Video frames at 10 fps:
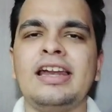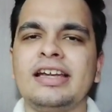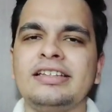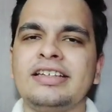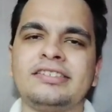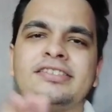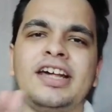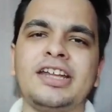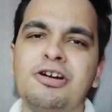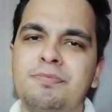लेकिन
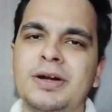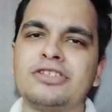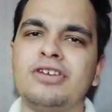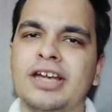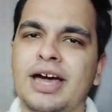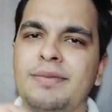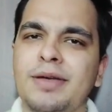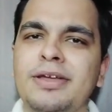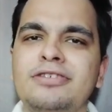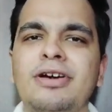10,000 के ऊपर जो है
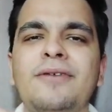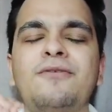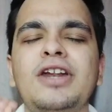कभी भी जो है